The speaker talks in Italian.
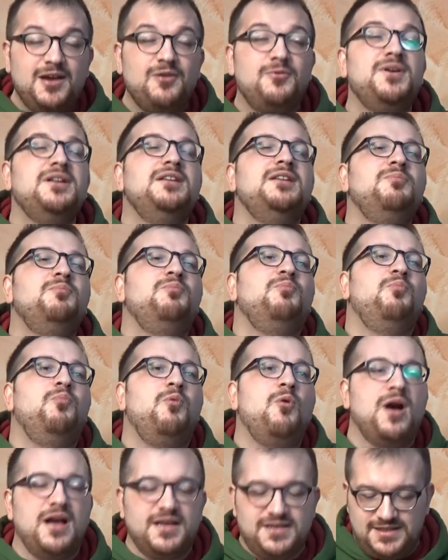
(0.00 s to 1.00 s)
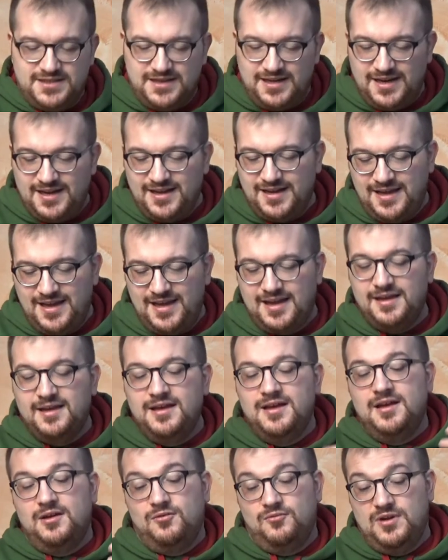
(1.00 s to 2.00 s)
e quindi può essere
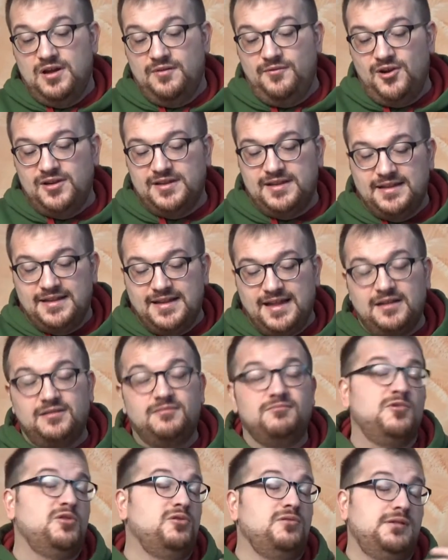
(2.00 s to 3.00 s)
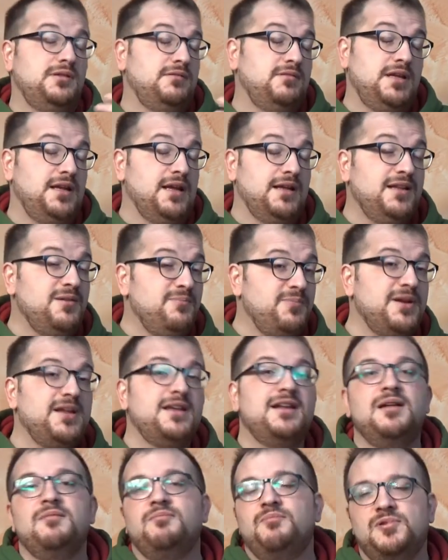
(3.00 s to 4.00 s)
che una volta andati ad
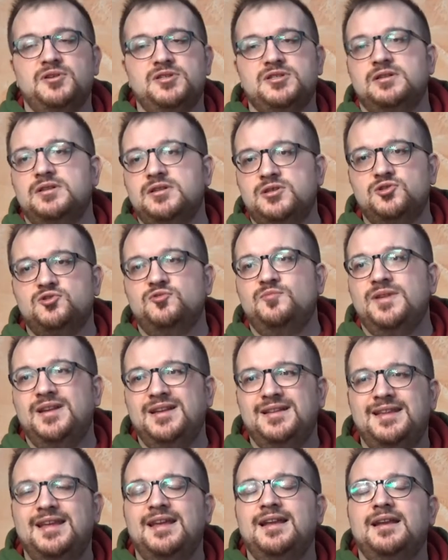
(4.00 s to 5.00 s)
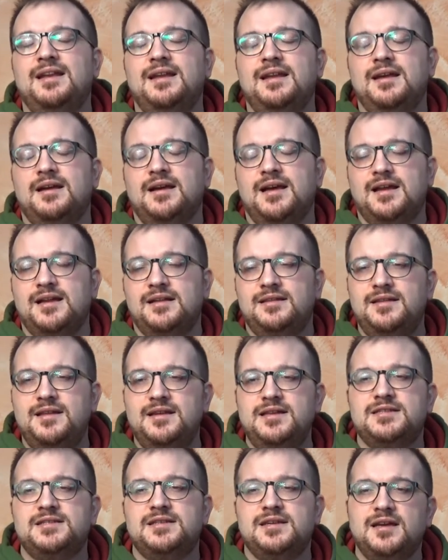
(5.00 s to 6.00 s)
aprire possano assumere delle
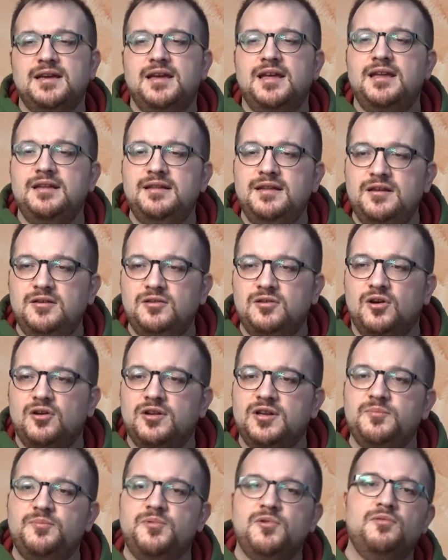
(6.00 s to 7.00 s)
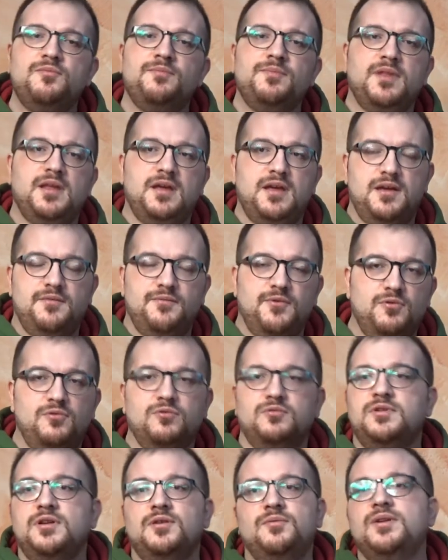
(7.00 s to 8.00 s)
caratteristiche e dei toni più
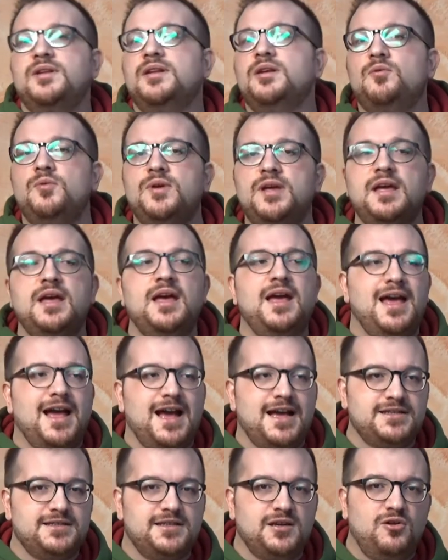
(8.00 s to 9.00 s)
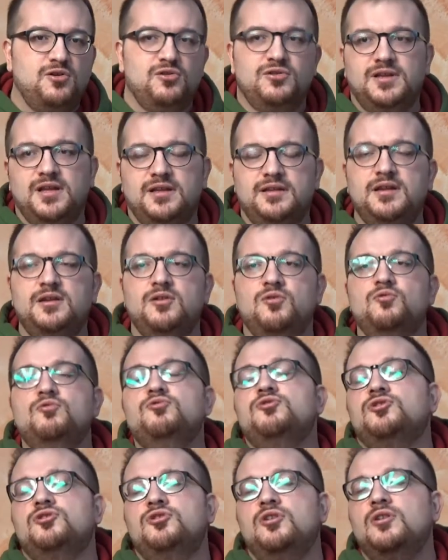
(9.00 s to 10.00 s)
evolute. Quindi qui a seconda del
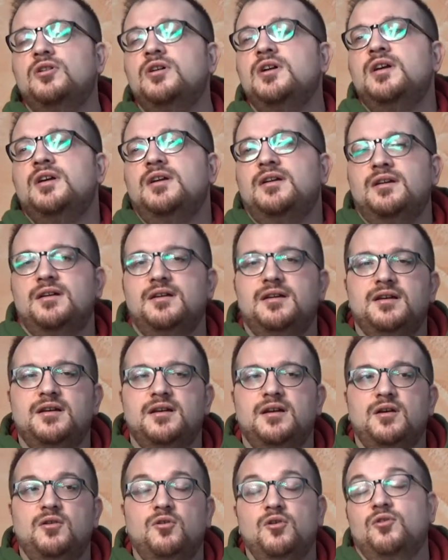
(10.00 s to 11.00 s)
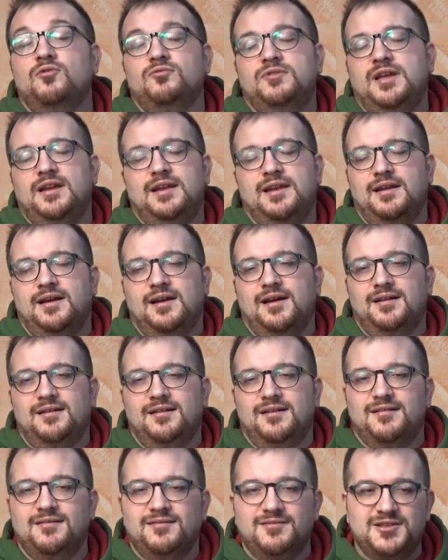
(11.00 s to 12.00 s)
gusto eh, o
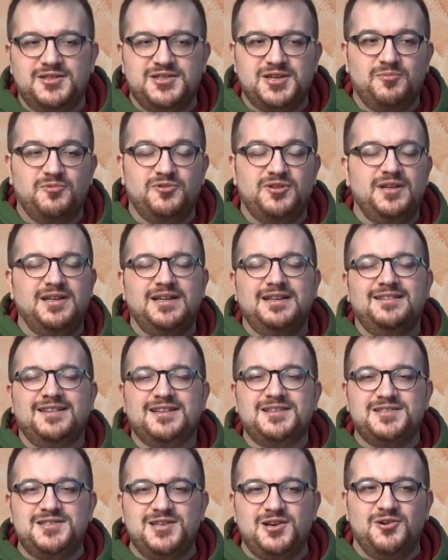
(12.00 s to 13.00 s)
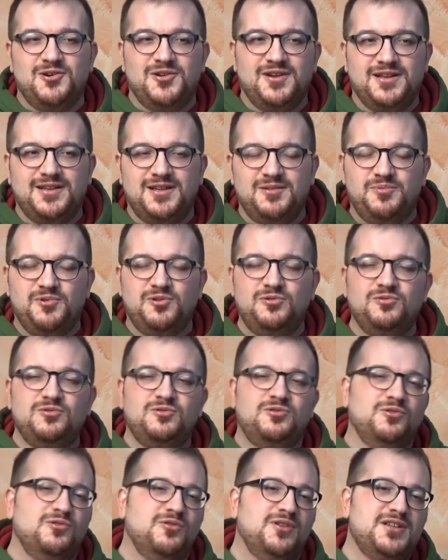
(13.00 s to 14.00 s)
della, diciamo, dell'intenzione del
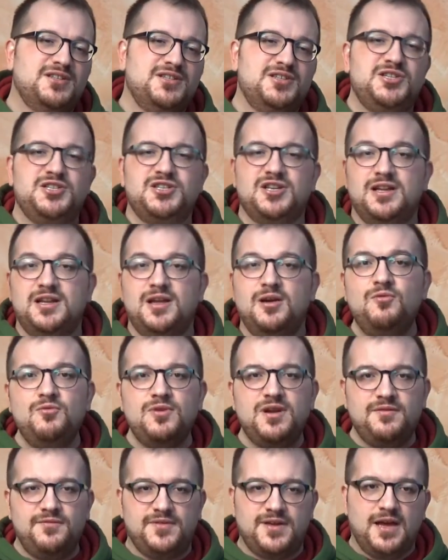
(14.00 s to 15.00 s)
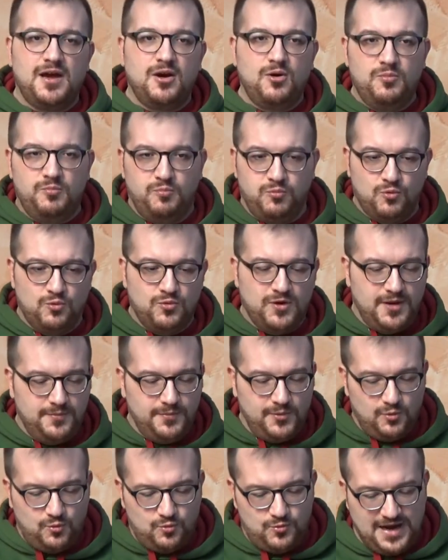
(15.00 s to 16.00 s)
produttore si sceglie una via
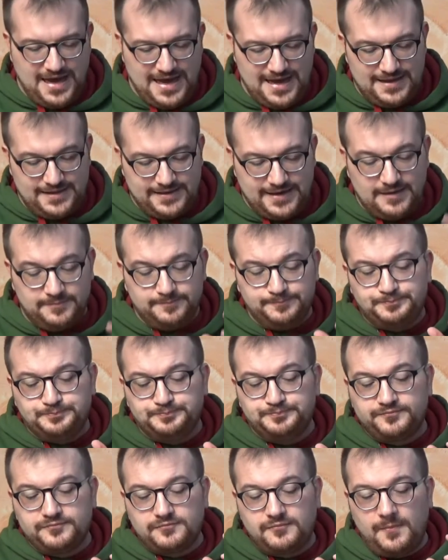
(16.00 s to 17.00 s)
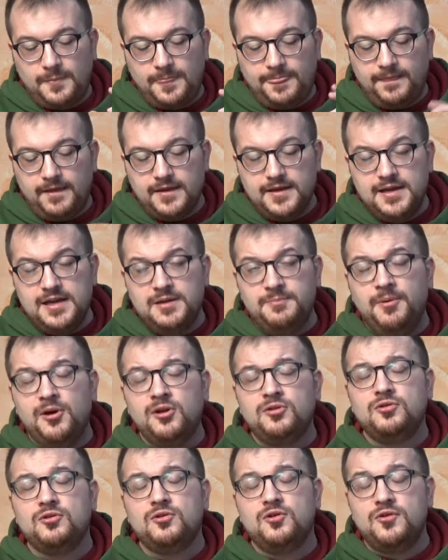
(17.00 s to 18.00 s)
oppure un'altra. Il
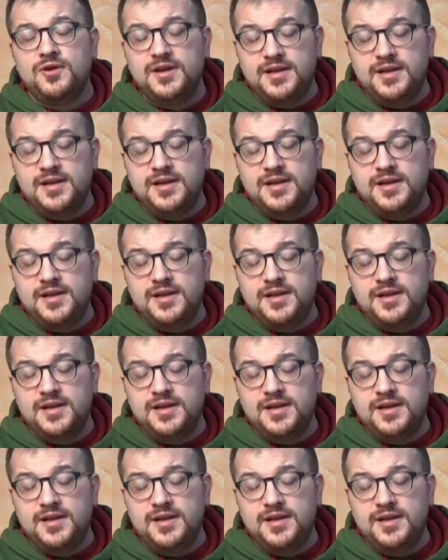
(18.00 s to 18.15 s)
porto